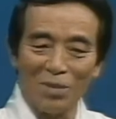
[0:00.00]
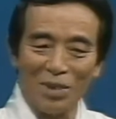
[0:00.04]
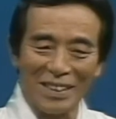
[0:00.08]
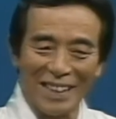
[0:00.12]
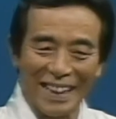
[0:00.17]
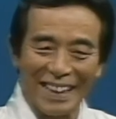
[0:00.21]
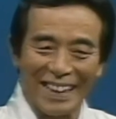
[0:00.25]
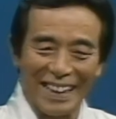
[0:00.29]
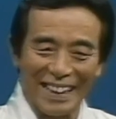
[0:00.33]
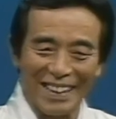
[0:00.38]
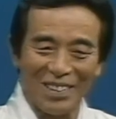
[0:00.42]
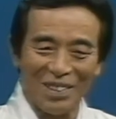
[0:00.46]
ま
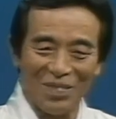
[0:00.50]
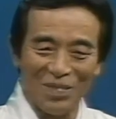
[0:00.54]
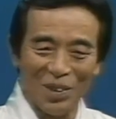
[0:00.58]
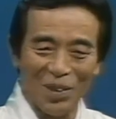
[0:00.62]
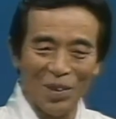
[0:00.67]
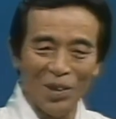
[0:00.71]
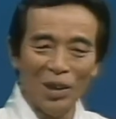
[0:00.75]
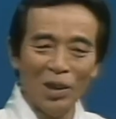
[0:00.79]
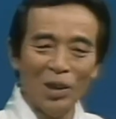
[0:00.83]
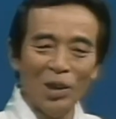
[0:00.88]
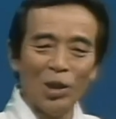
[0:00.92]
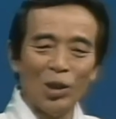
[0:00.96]
せんけどいやい
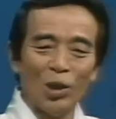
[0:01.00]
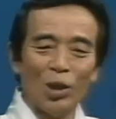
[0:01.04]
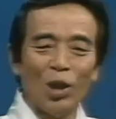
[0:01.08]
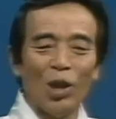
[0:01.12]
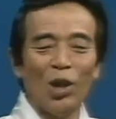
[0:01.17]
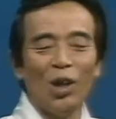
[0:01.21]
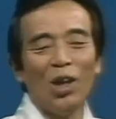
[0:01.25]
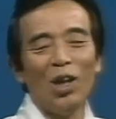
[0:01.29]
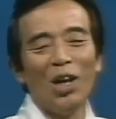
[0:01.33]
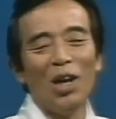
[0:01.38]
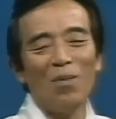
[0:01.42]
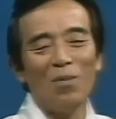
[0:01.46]
やい
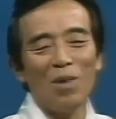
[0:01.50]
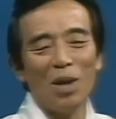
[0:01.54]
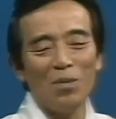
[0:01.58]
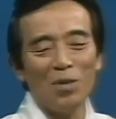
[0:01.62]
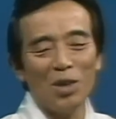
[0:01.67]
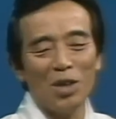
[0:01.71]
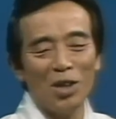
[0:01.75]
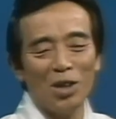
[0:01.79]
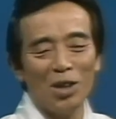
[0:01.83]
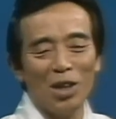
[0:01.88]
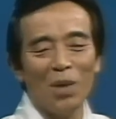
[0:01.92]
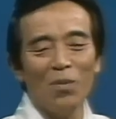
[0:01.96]
やいや、あま
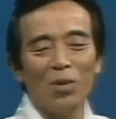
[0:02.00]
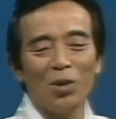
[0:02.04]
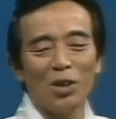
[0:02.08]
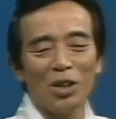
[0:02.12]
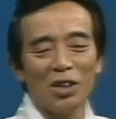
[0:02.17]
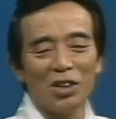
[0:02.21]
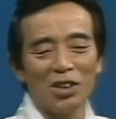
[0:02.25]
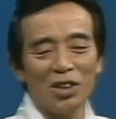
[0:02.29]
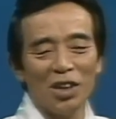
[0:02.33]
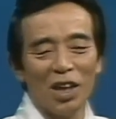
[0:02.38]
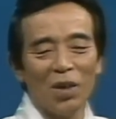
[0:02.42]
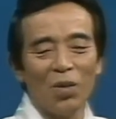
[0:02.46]
りでも
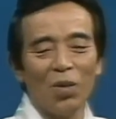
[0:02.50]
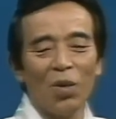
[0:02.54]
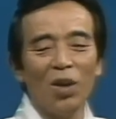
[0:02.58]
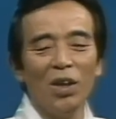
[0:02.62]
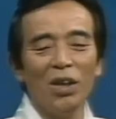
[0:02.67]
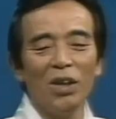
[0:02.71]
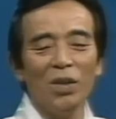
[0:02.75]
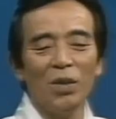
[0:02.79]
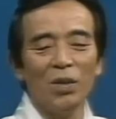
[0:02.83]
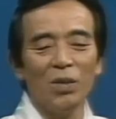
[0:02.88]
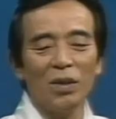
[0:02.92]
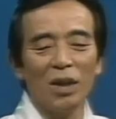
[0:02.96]
ですね
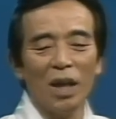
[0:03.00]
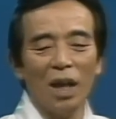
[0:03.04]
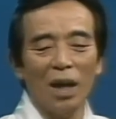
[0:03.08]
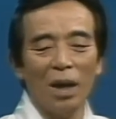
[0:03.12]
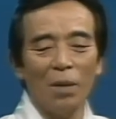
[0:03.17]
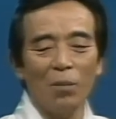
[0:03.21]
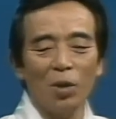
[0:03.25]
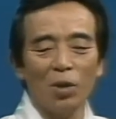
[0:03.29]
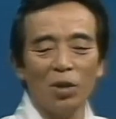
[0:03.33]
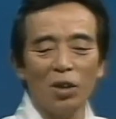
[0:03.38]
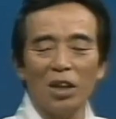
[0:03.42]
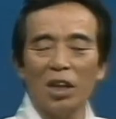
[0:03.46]
恋の歌
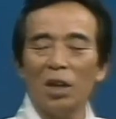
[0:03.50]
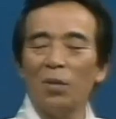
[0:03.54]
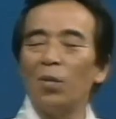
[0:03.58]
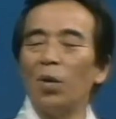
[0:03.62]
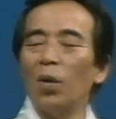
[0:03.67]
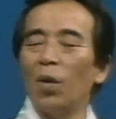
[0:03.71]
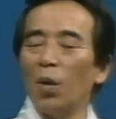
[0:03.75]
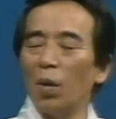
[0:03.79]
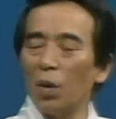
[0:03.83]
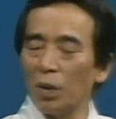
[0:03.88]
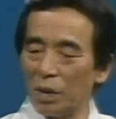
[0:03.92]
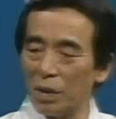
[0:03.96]
が最
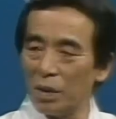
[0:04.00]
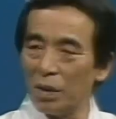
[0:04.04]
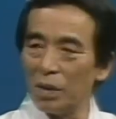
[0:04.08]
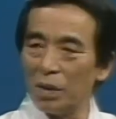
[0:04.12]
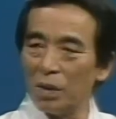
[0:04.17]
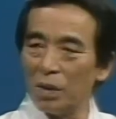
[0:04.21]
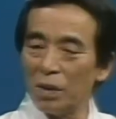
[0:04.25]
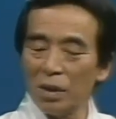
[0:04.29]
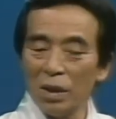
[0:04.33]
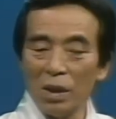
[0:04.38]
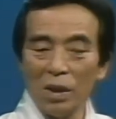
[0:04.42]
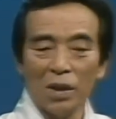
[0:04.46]
も多
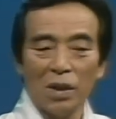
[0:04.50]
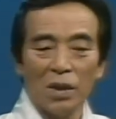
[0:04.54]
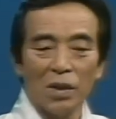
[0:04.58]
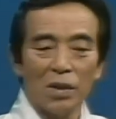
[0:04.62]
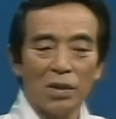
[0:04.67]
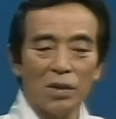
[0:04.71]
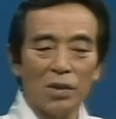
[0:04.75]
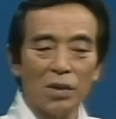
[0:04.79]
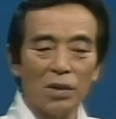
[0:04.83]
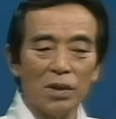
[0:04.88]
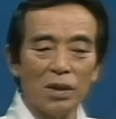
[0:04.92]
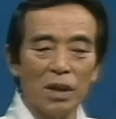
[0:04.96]
く
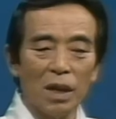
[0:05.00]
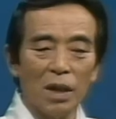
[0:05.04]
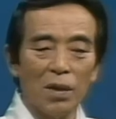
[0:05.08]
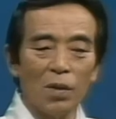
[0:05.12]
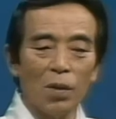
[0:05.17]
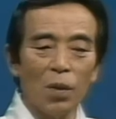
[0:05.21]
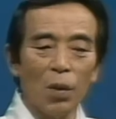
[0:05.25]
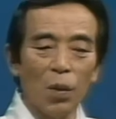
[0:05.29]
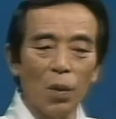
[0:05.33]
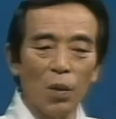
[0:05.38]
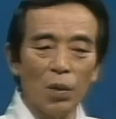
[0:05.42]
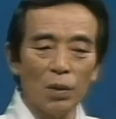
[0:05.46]
そして
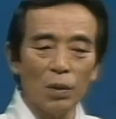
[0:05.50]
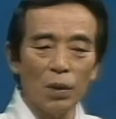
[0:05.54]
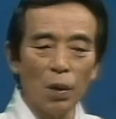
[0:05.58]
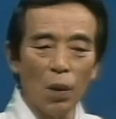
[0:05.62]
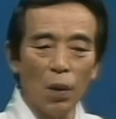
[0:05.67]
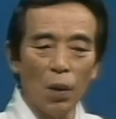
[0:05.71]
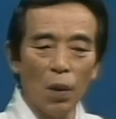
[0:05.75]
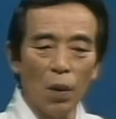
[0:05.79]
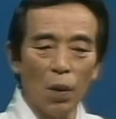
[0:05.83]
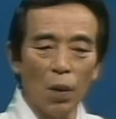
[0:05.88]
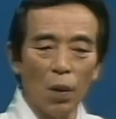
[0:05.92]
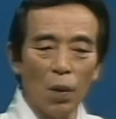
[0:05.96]
労
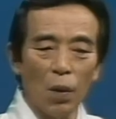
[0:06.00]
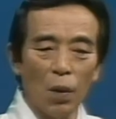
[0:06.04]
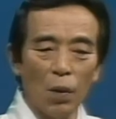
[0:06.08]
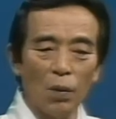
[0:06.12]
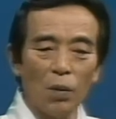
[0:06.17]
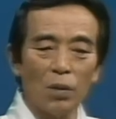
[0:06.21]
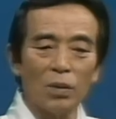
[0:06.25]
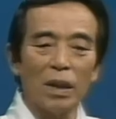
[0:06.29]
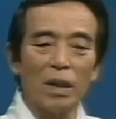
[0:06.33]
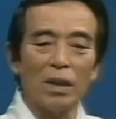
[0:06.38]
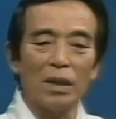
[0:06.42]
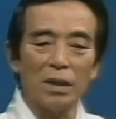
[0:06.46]
働
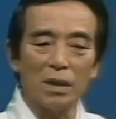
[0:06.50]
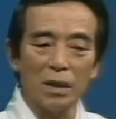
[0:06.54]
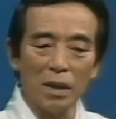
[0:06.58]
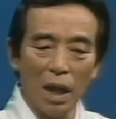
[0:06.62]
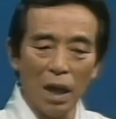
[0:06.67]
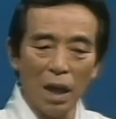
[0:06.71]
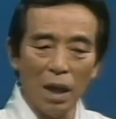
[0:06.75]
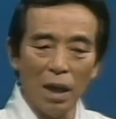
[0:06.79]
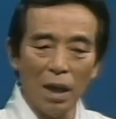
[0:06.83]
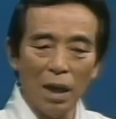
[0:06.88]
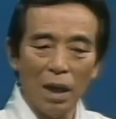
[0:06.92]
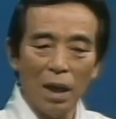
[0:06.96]
の歌ですね
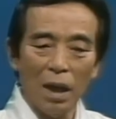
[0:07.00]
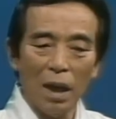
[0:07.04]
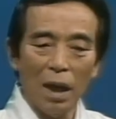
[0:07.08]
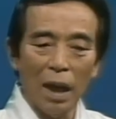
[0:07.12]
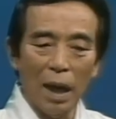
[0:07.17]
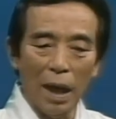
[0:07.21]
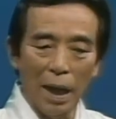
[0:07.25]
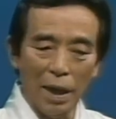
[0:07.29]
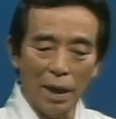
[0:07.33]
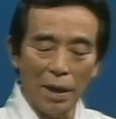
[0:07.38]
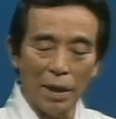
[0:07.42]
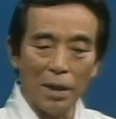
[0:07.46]
労働か。
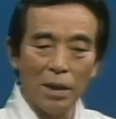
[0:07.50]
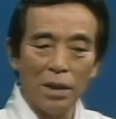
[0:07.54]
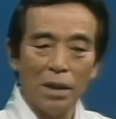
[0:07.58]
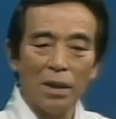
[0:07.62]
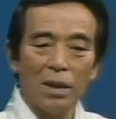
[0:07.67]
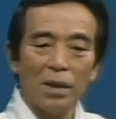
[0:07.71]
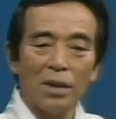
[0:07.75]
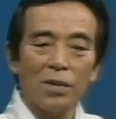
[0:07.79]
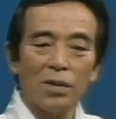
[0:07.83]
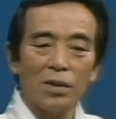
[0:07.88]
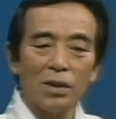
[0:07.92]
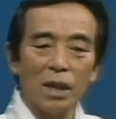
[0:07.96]
はい
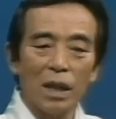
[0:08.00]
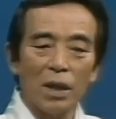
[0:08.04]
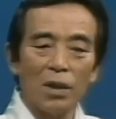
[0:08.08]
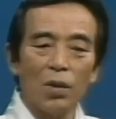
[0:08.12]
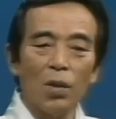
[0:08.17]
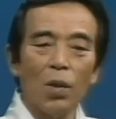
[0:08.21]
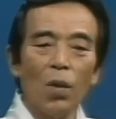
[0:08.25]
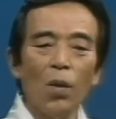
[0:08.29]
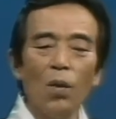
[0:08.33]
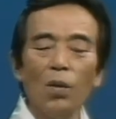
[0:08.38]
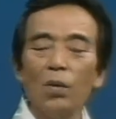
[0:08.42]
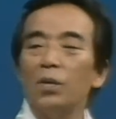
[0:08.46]
そして
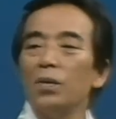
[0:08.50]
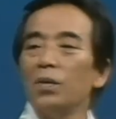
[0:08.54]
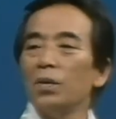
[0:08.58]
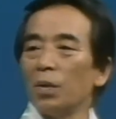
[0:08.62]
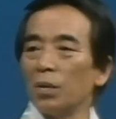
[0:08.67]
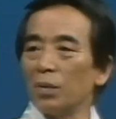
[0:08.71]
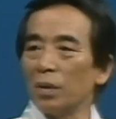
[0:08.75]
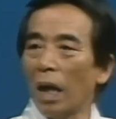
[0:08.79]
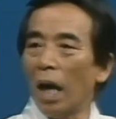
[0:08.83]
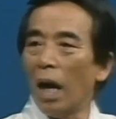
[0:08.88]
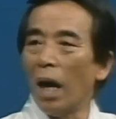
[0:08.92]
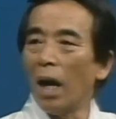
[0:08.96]
教訓
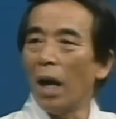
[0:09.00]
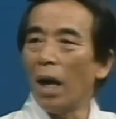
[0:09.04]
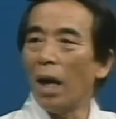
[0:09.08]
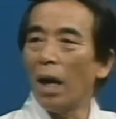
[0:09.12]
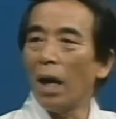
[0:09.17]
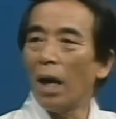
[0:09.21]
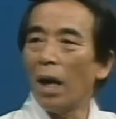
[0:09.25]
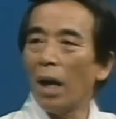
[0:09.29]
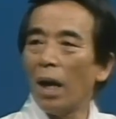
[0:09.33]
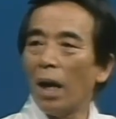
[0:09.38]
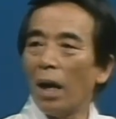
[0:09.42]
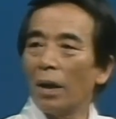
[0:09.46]
の歌
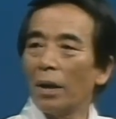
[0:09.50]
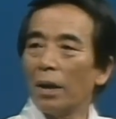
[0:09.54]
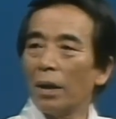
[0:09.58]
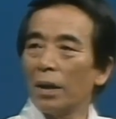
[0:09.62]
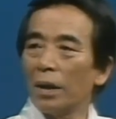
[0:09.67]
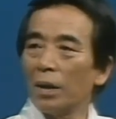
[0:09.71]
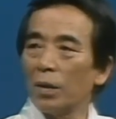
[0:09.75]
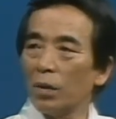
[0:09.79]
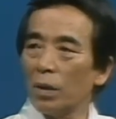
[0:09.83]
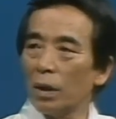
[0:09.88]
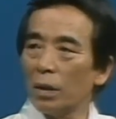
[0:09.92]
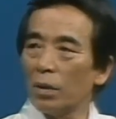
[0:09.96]

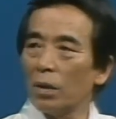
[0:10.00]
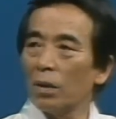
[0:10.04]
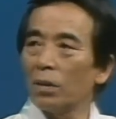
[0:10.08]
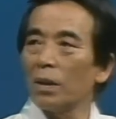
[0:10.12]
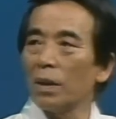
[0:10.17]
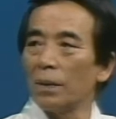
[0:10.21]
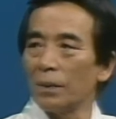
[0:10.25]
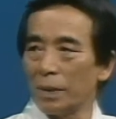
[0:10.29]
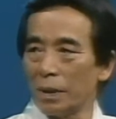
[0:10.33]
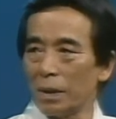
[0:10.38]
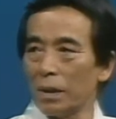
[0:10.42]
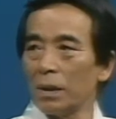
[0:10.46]
ほいろんなとあ
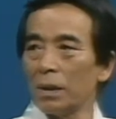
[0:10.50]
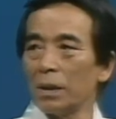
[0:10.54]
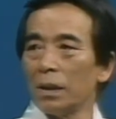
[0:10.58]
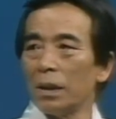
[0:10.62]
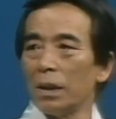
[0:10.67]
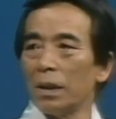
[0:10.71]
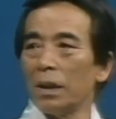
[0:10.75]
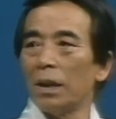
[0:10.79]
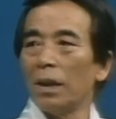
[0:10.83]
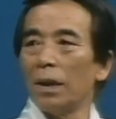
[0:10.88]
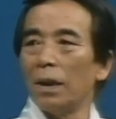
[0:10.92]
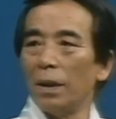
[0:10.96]
ろます
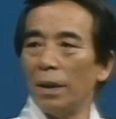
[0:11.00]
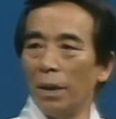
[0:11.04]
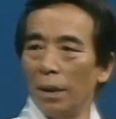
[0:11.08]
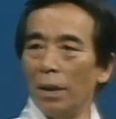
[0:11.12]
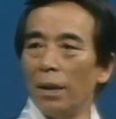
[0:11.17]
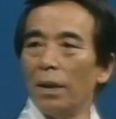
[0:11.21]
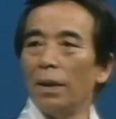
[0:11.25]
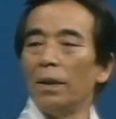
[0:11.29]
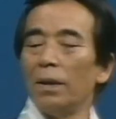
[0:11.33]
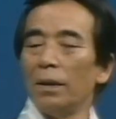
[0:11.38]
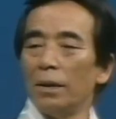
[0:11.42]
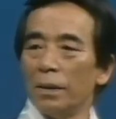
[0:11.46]
そう
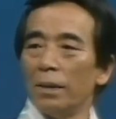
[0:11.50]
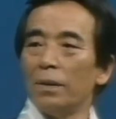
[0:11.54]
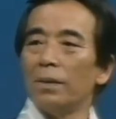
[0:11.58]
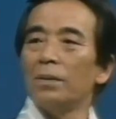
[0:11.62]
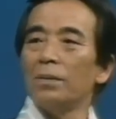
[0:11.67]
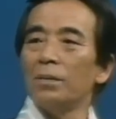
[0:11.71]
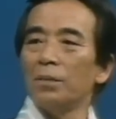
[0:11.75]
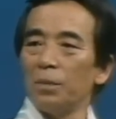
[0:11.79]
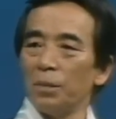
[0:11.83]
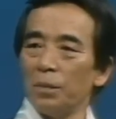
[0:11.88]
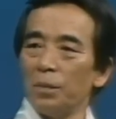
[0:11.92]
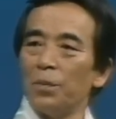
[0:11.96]
ですか、
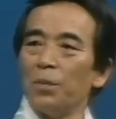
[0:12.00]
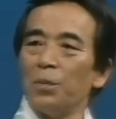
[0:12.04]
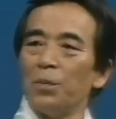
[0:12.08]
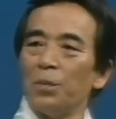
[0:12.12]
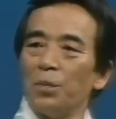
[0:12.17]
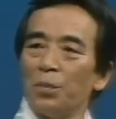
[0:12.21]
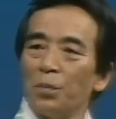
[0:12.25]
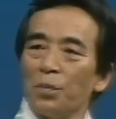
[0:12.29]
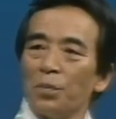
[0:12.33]
それはね